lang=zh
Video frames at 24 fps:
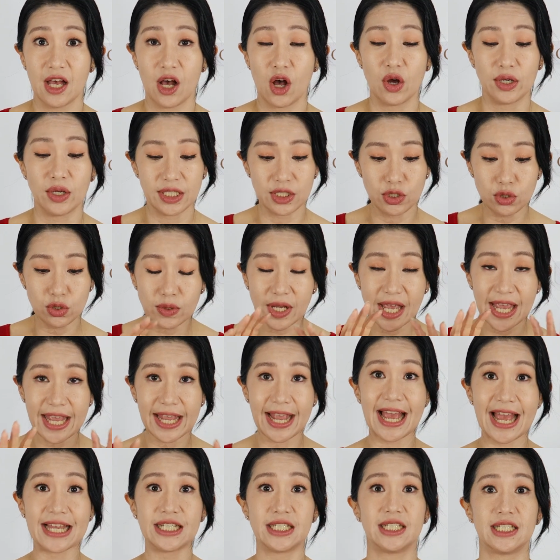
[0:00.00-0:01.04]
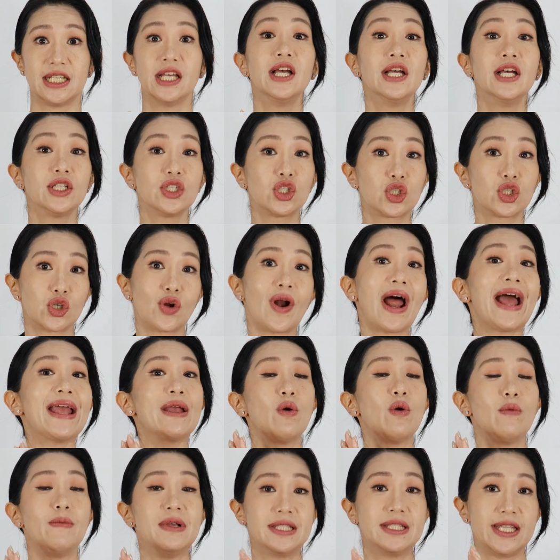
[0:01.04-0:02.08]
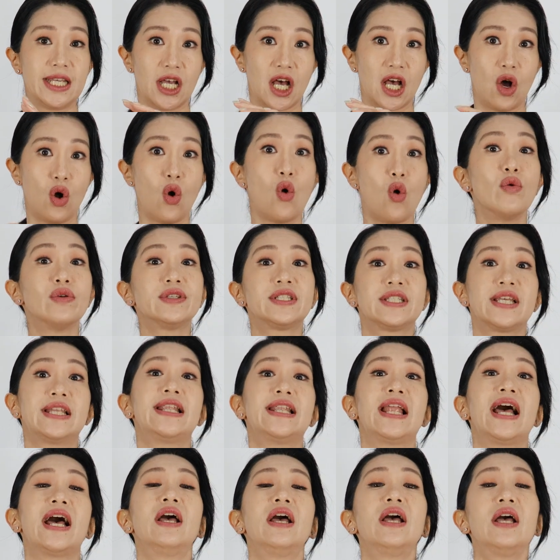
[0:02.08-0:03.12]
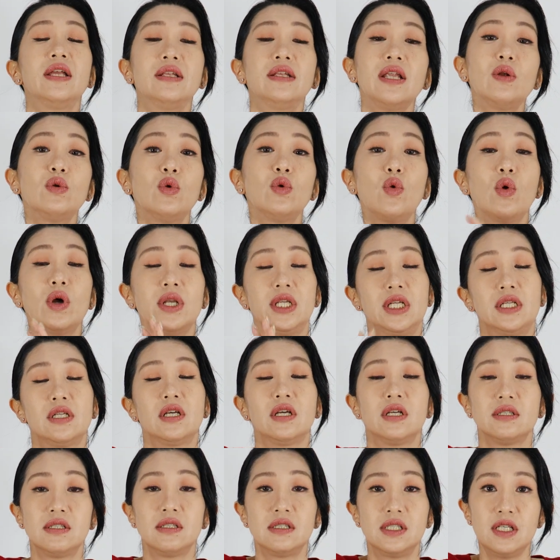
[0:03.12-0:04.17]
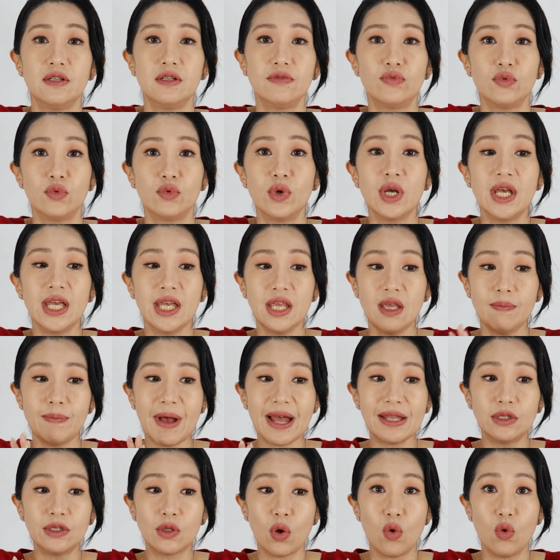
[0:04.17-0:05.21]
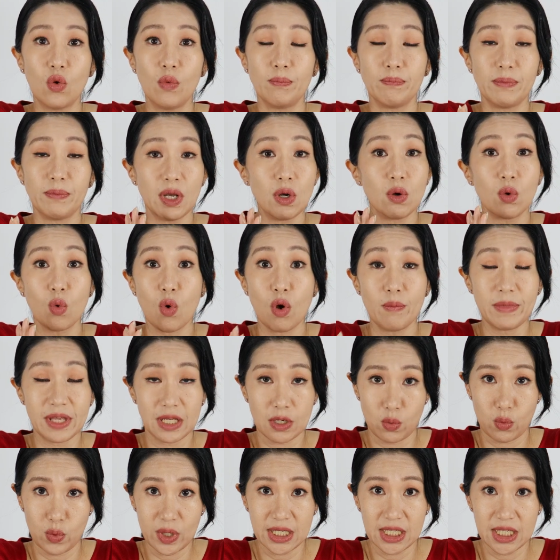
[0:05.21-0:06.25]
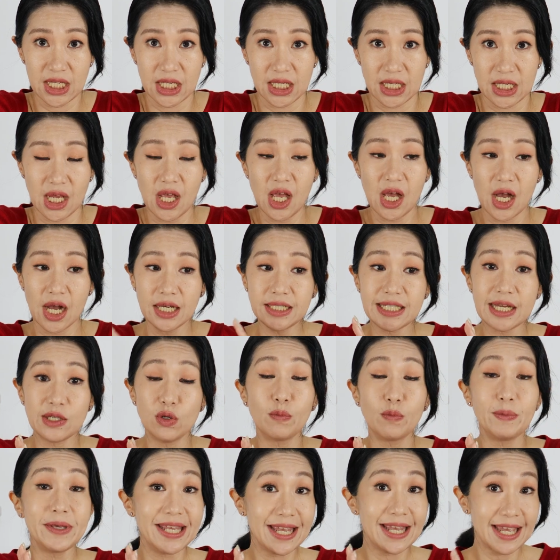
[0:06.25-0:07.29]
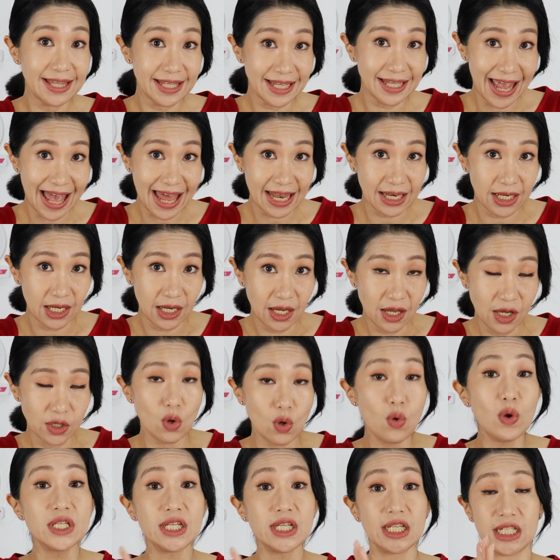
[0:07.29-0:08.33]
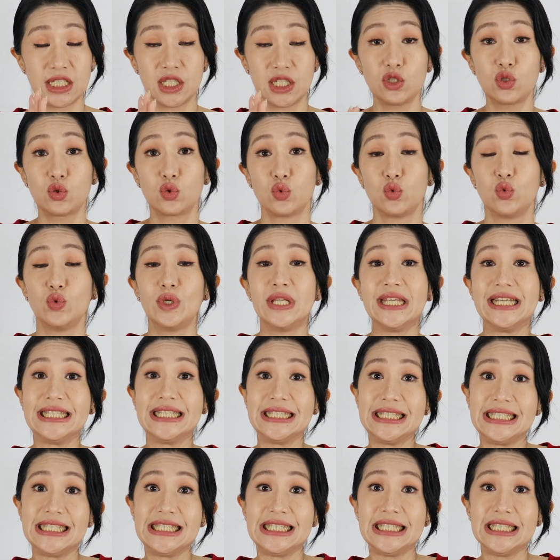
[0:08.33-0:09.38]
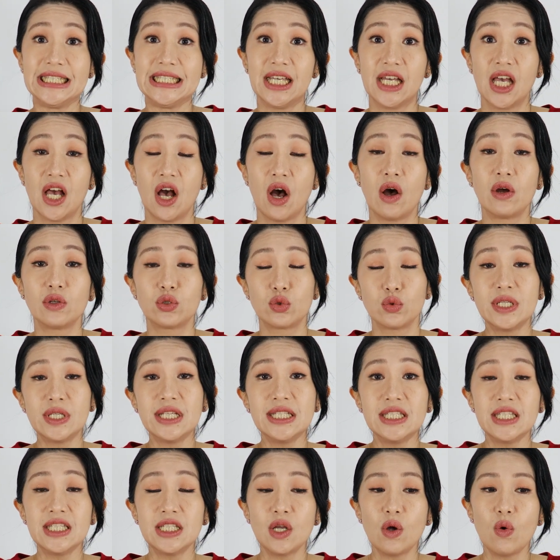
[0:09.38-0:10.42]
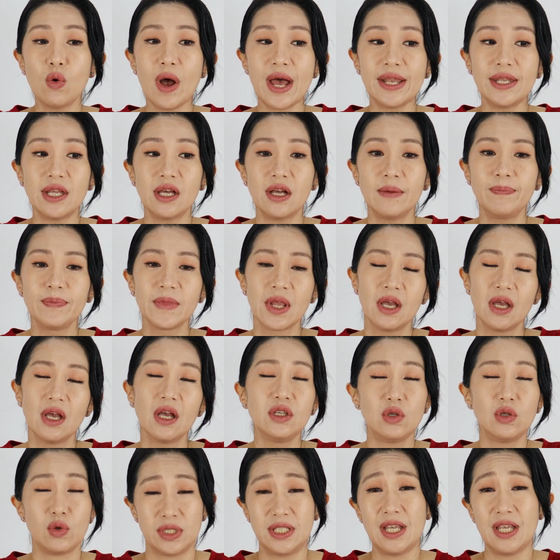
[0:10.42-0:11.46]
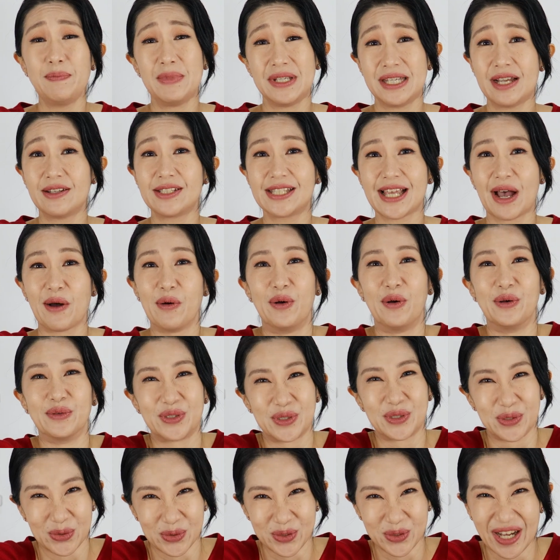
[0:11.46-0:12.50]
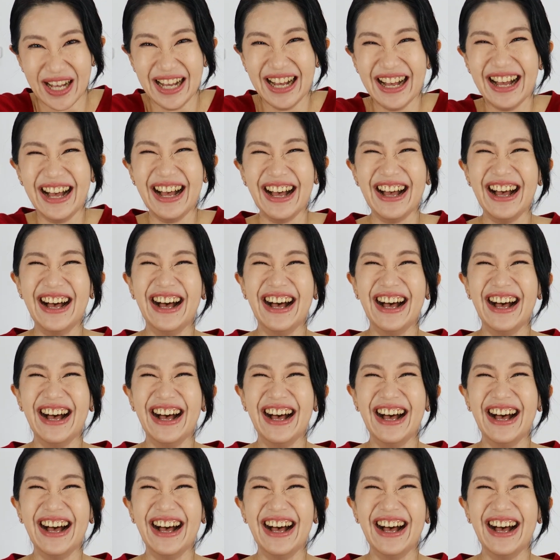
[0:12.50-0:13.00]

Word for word: 哦，你就可以开始 try 我们这个红参了。那如果你的肌肤一般都没有过敏的问题，而且又偏干，又或者你是熟龄肌，哦，熟龄肌的话呢，有些比较早熟，呵呵